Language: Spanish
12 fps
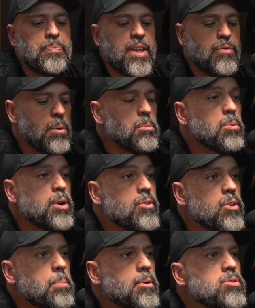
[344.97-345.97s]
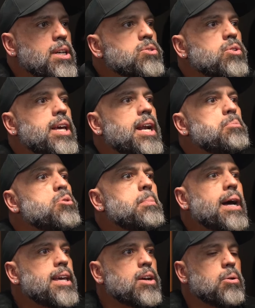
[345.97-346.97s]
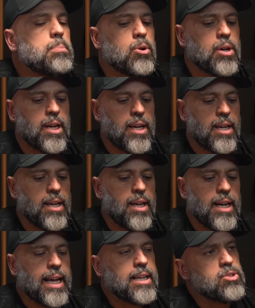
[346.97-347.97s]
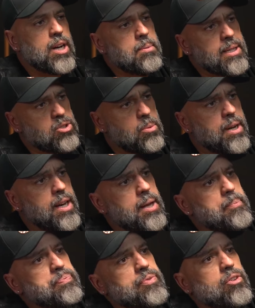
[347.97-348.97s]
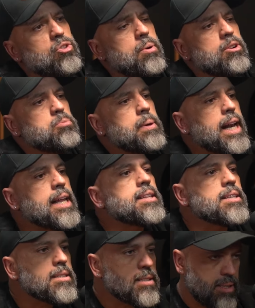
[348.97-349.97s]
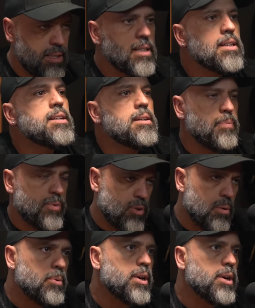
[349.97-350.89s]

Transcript: Y fue muy bonito el proceso y era muy mágico porque la canción habla sobre, sobre los migrantes, ¿no?